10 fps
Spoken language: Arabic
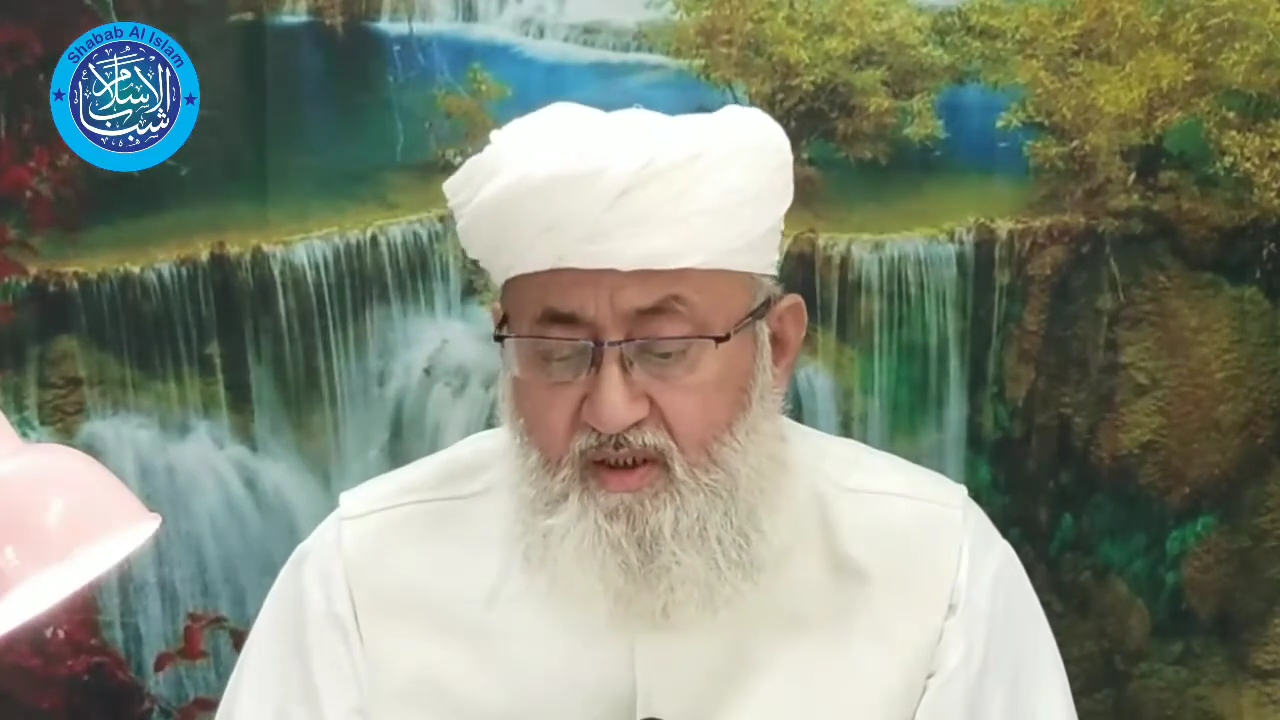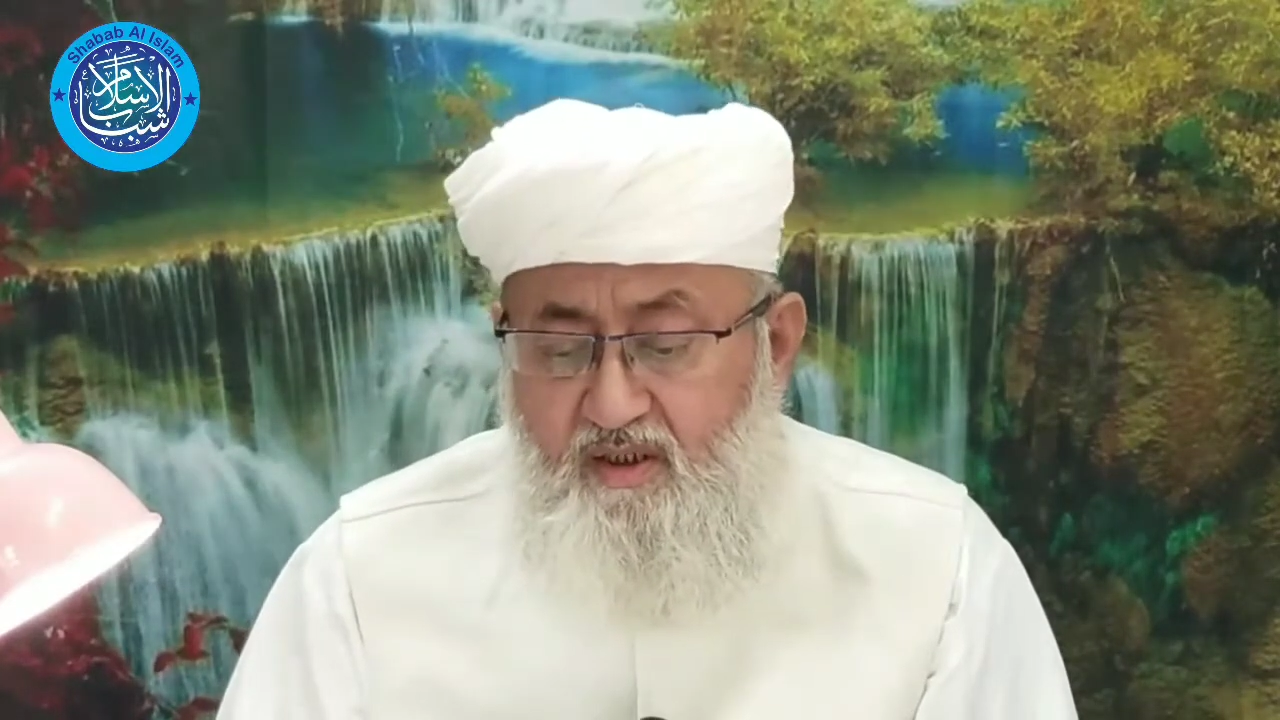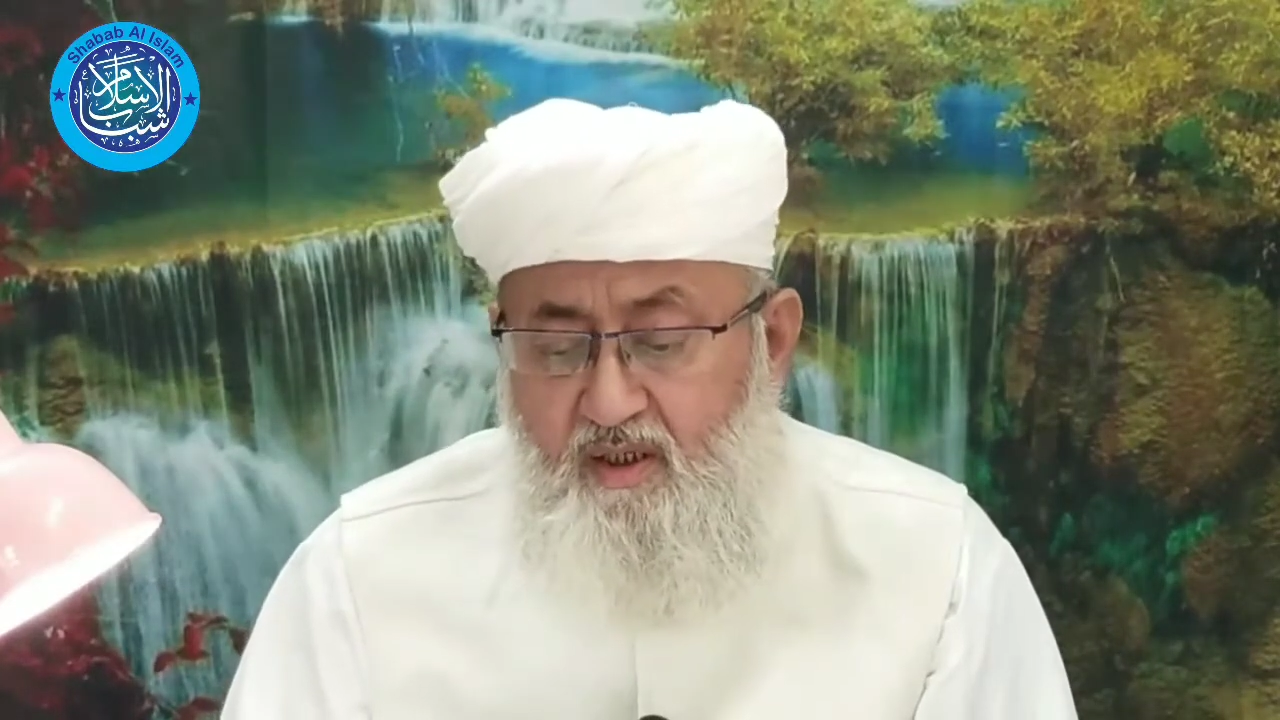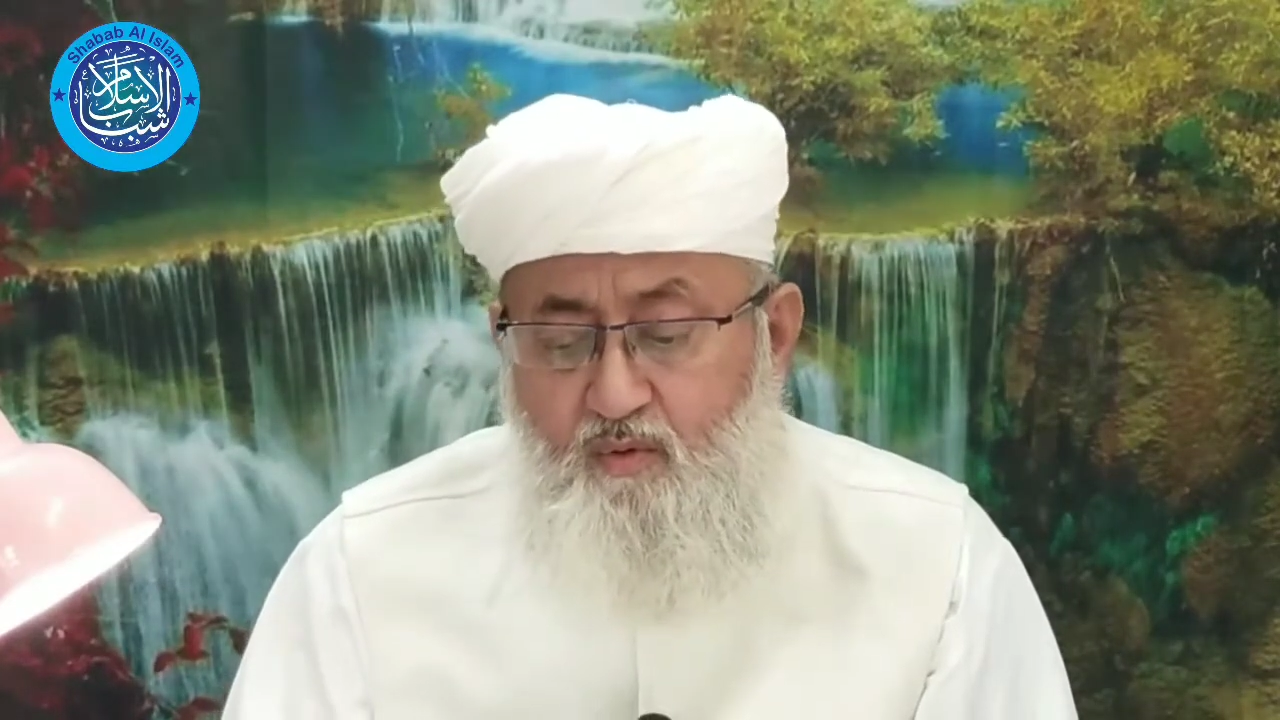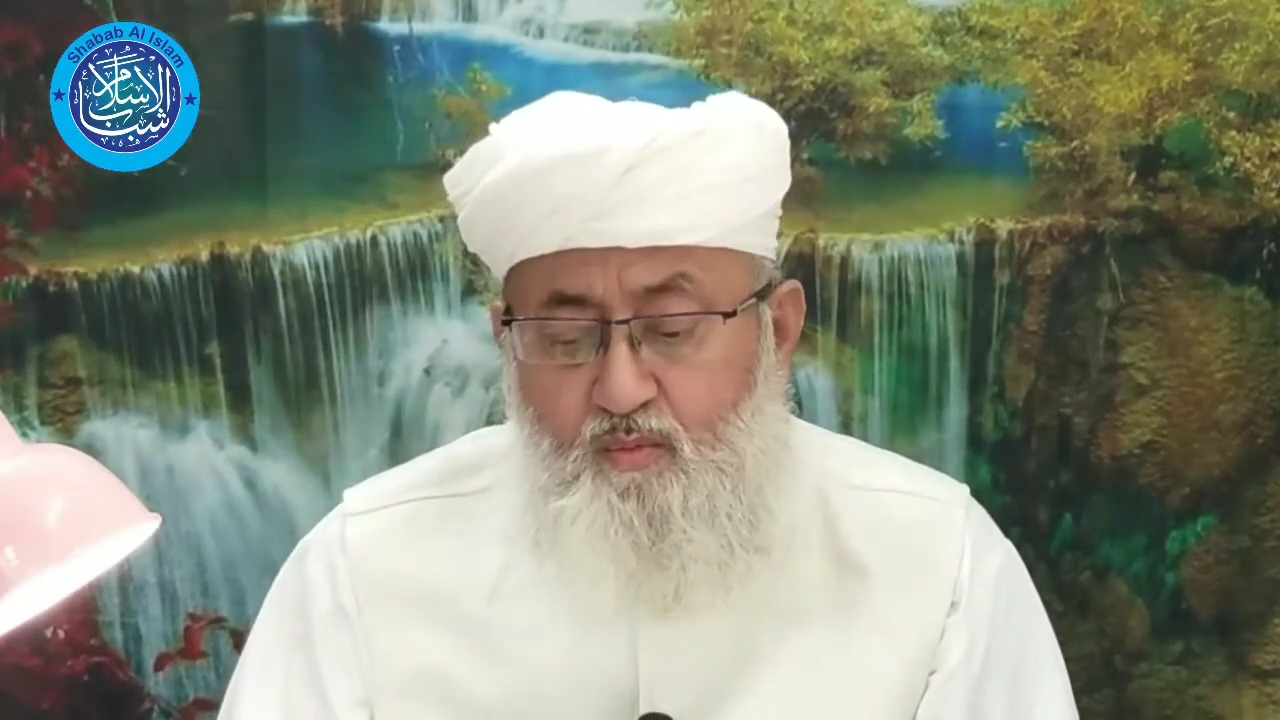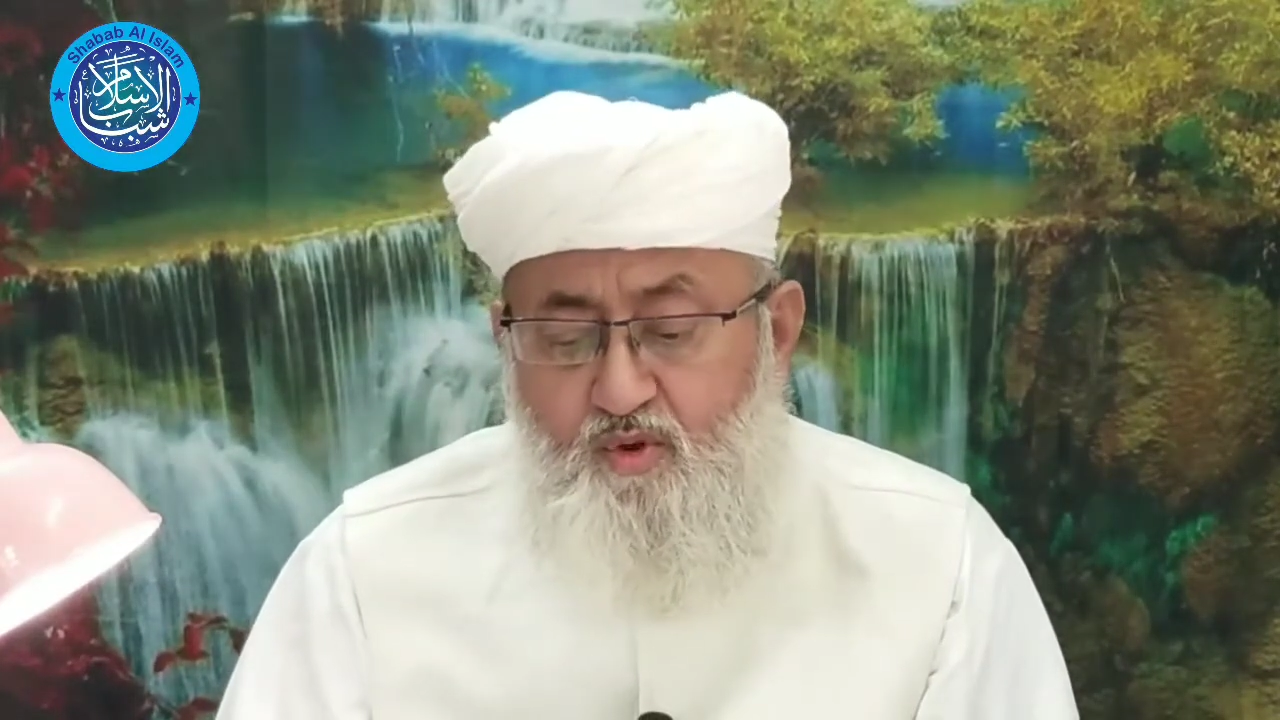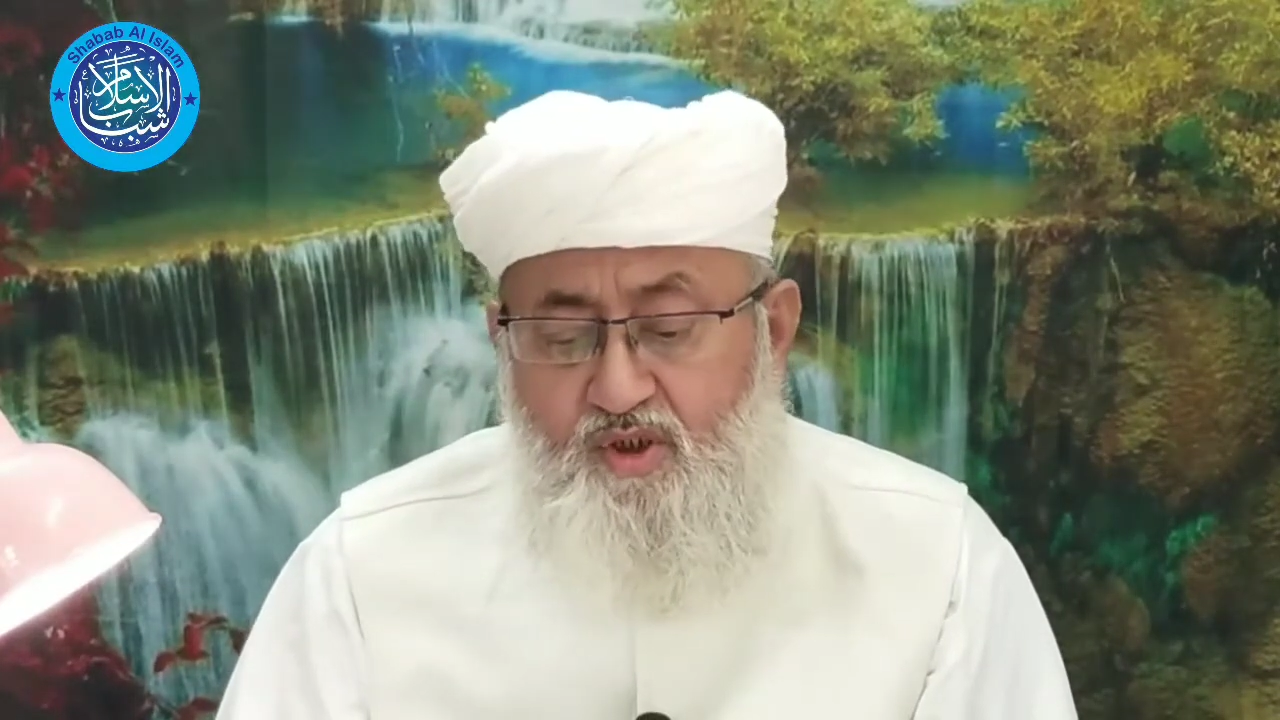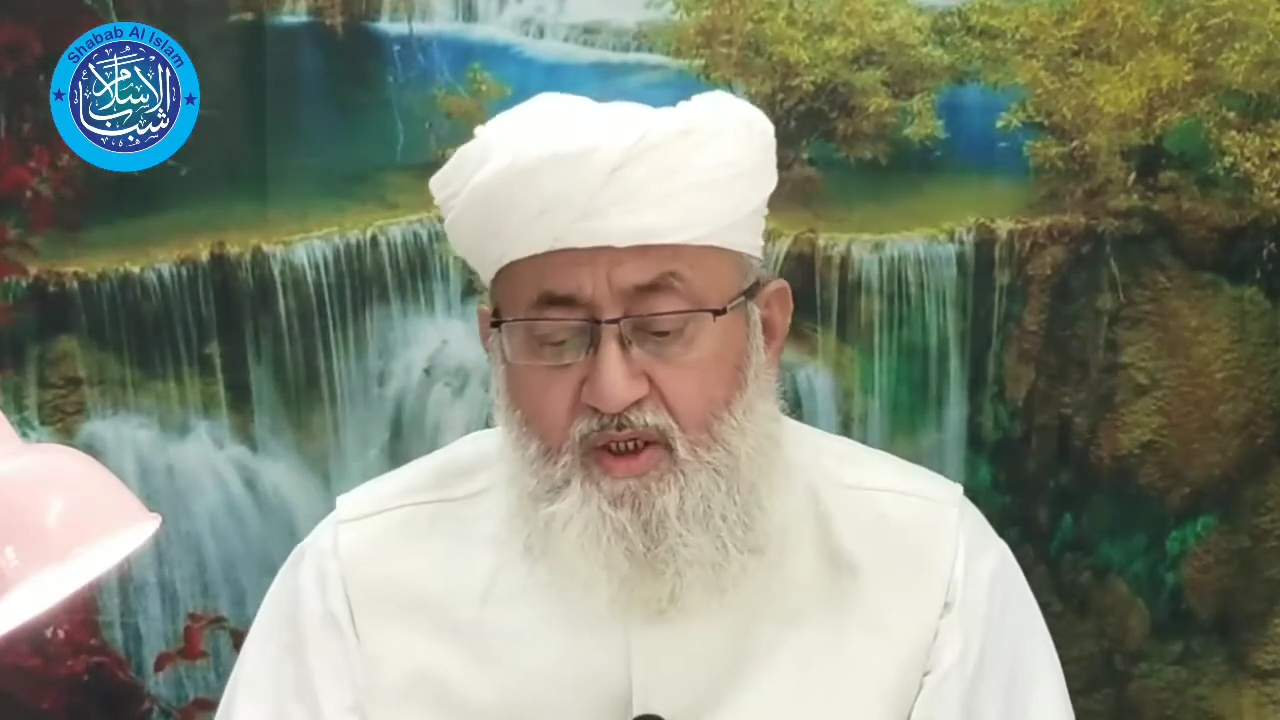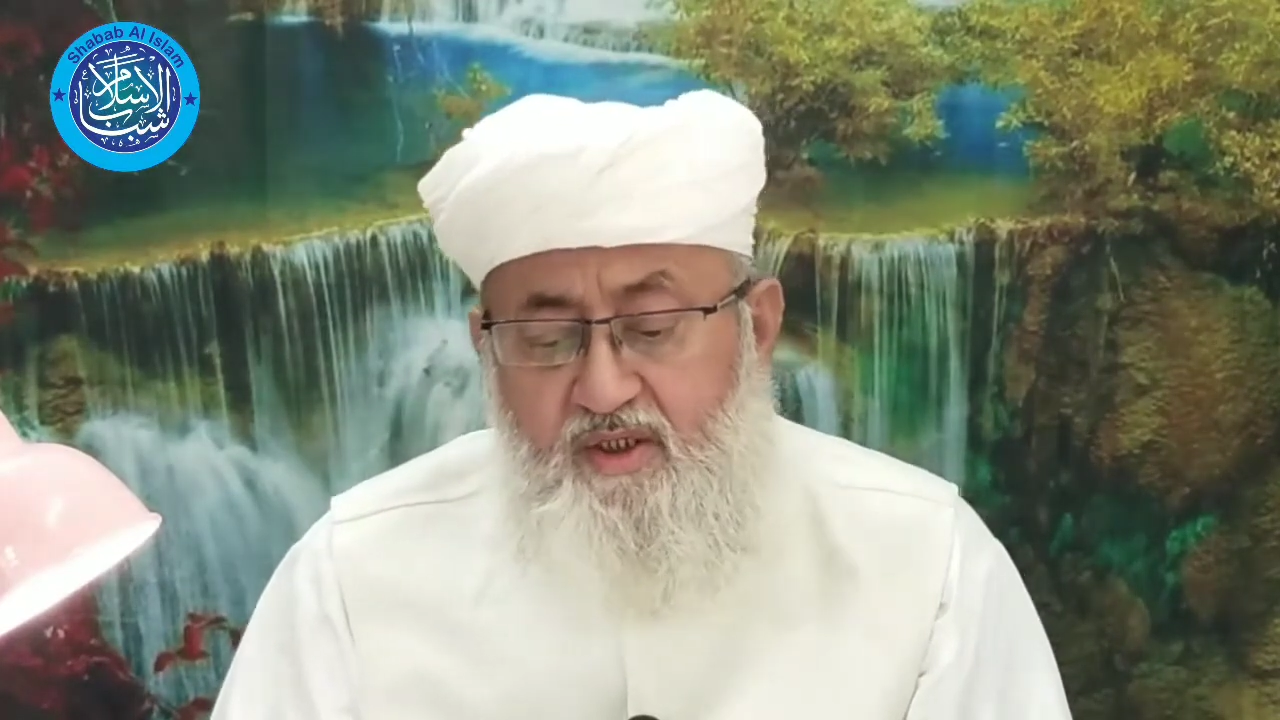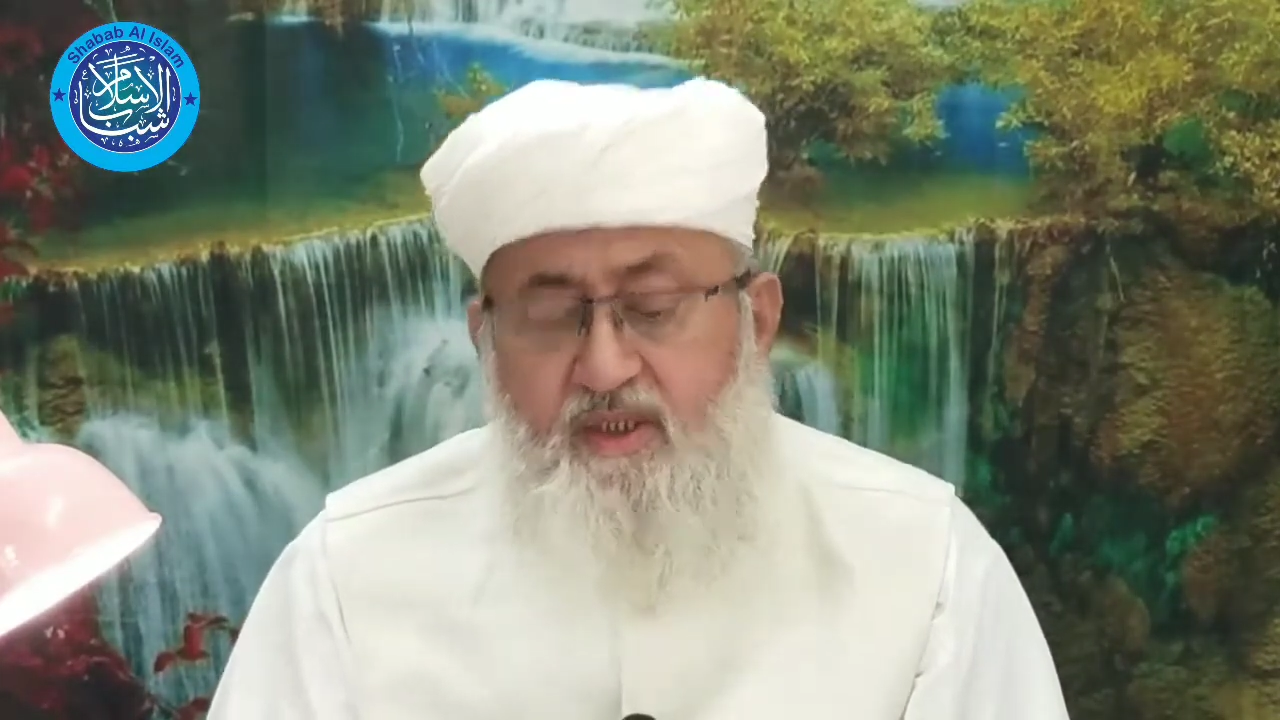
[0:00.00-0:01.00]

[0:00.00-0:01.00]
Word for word: إذا كانوا